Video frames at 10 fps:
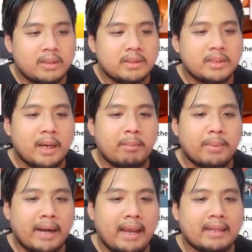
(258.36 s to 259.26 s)

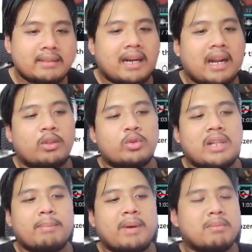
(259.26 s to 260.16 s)
Jebret, 118
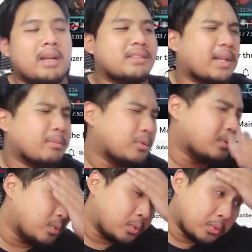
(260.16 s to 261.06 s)
ribu.
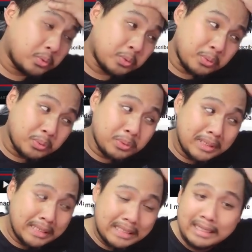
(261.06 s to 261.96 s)
Uff,
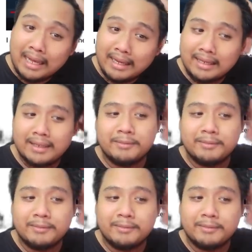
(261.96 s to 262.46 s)
gila ya.